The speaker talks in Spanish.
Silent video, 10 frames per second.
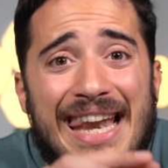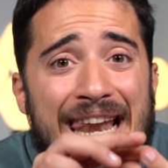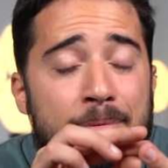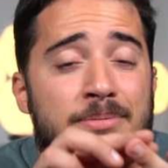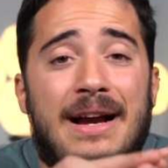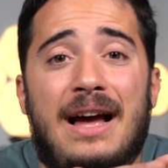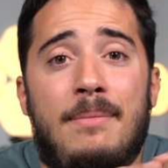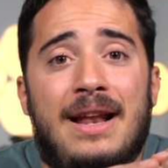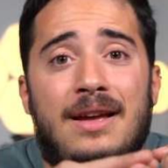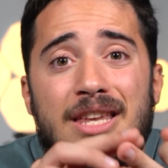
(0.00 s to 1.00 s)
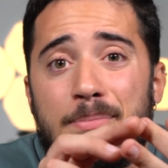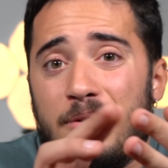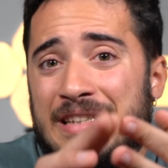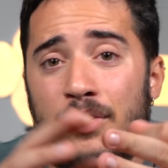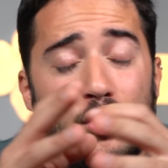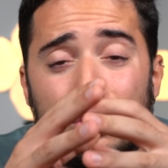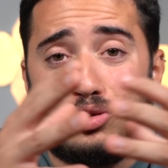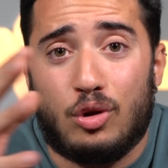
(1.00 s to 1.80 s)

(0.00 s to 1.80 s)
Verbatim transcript: la misma cámara y procesador,